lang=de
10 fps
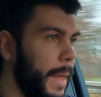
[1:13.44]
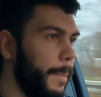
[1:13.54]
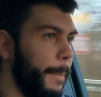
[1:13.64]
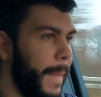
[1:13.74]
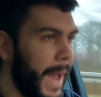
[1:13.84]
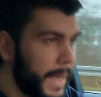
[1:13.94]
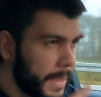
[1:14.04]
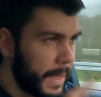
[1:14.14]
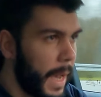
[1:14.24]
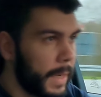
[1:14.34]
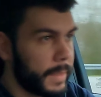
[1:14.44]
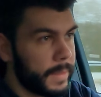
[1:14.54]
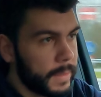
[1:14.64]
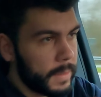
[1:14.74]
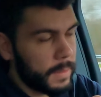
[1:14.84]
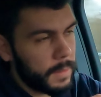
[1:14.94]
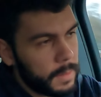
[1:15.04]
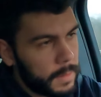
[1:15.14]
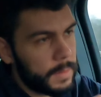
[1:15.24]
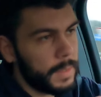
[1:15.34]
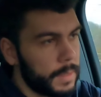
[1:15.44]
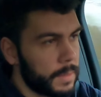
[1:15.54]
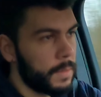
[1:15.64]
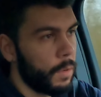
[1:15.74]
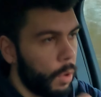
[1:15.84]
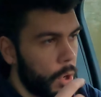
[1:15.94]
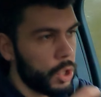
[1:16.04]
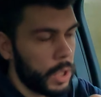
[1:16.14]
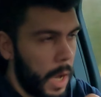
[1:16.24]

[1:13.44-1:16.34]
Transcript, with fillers: Meines Erachtens ist dieses Geräusch